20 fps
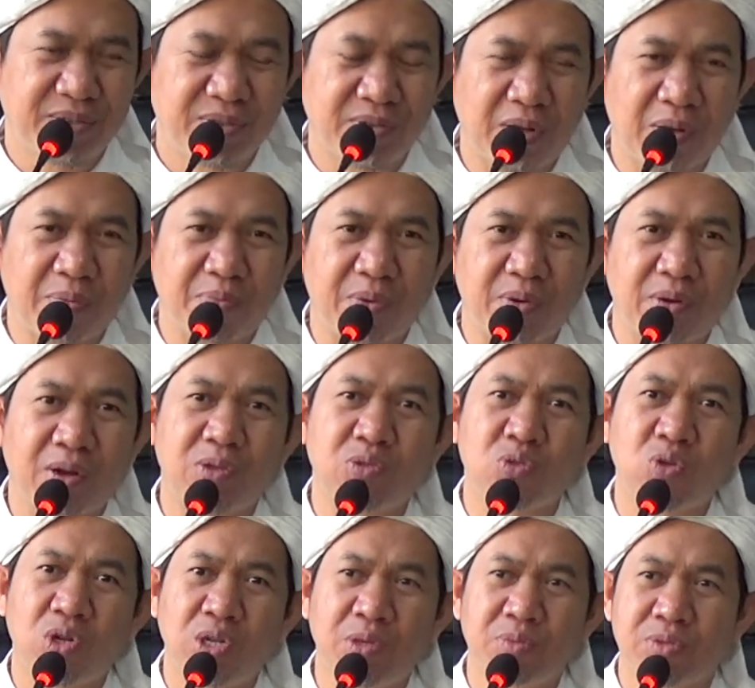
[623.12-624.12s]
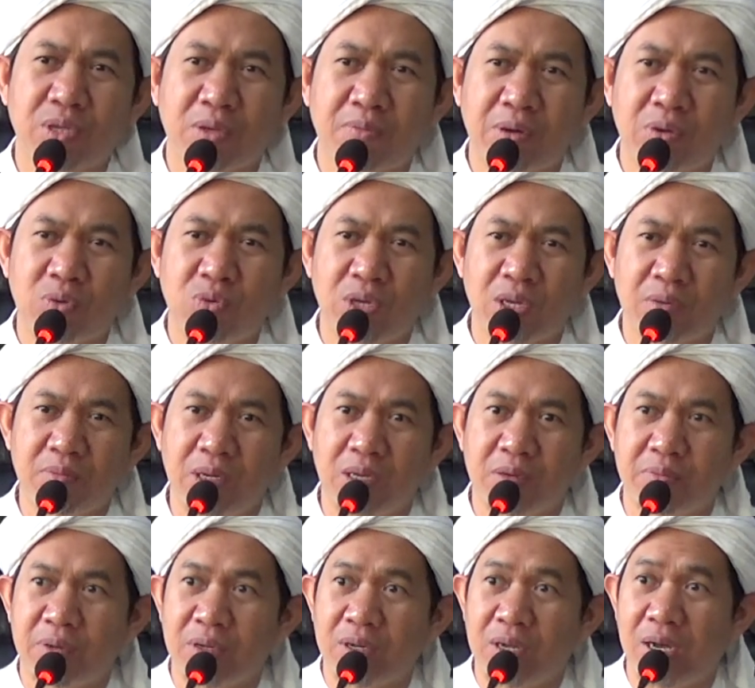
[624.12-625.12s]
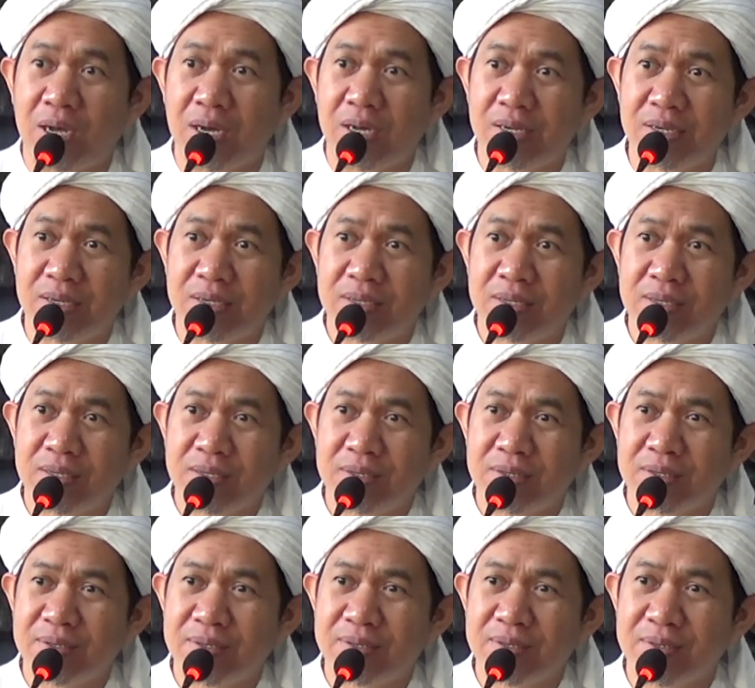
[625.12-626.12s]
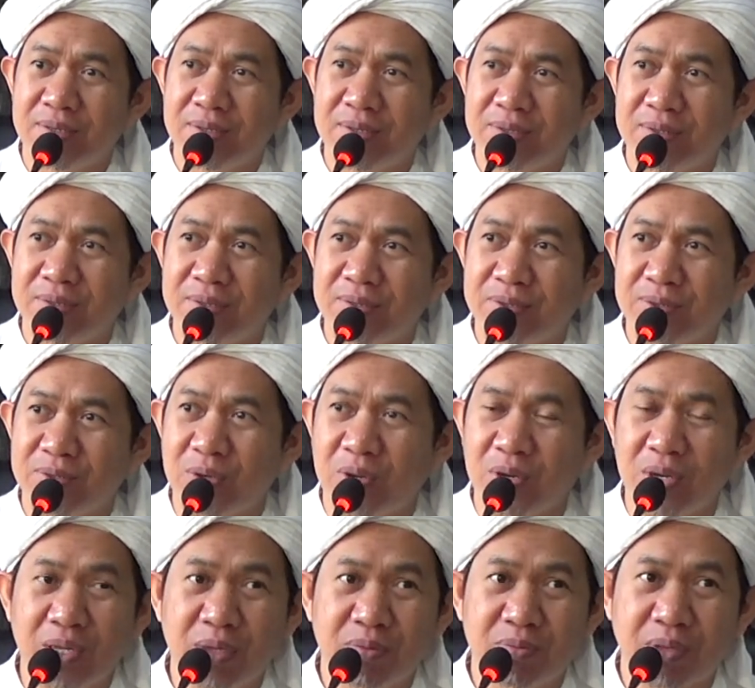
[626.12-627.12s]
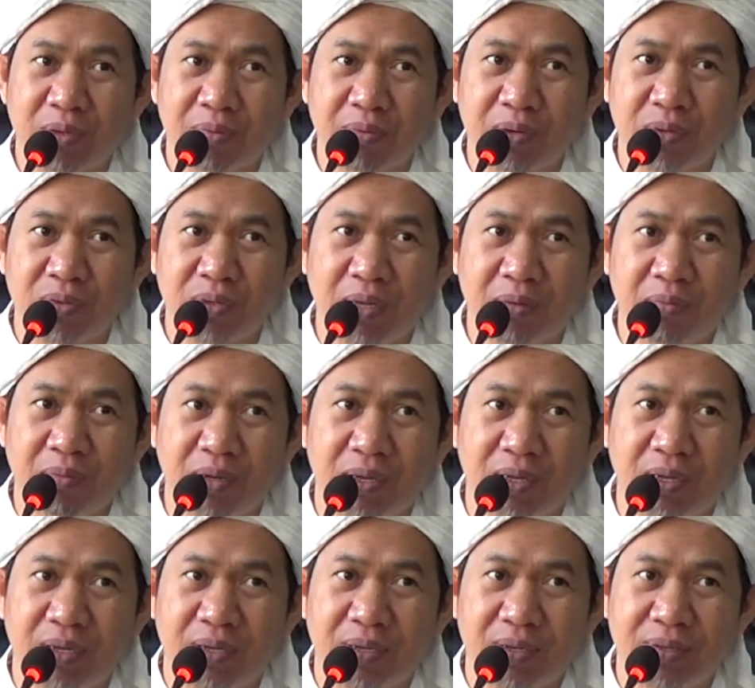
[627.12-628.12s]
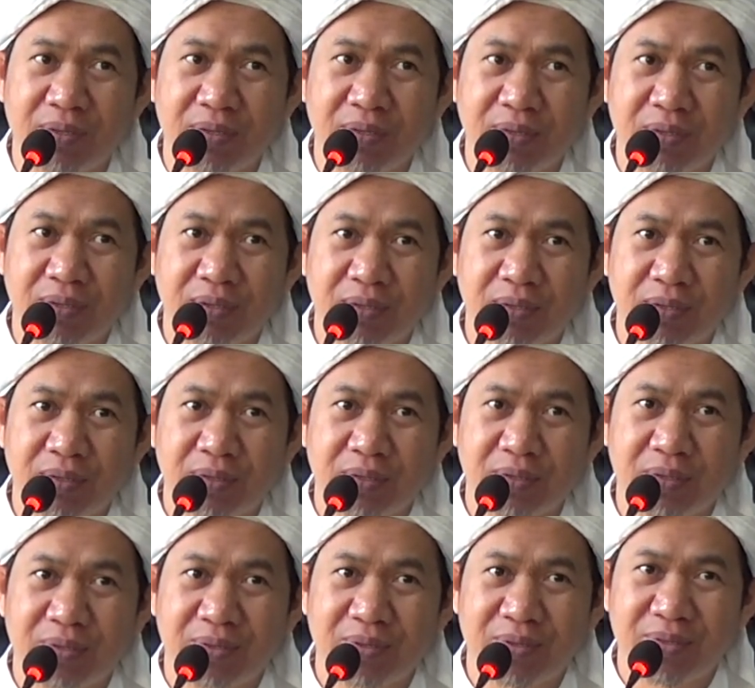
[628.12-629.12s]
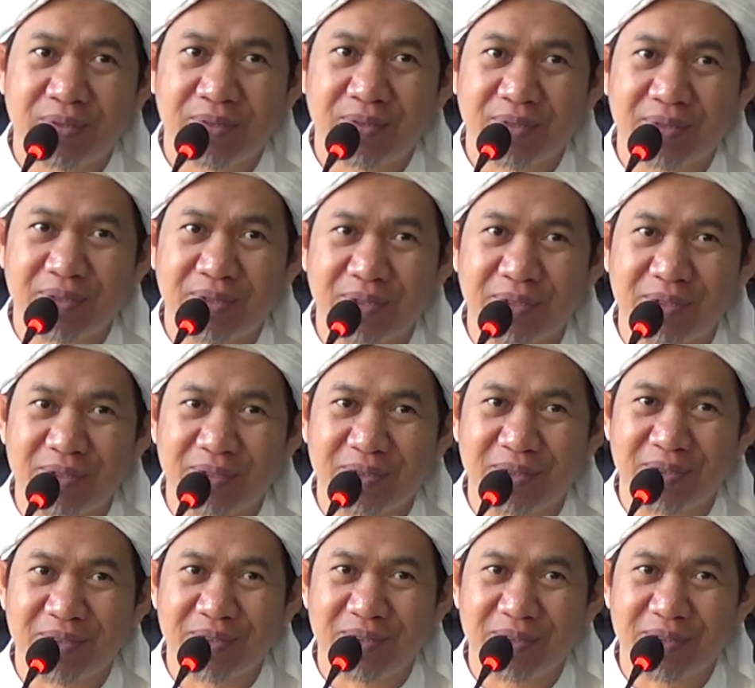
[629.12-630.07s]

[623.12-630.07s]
Enggak pernah zolim sama ulama, padahal zolim sama ulama. Hmm.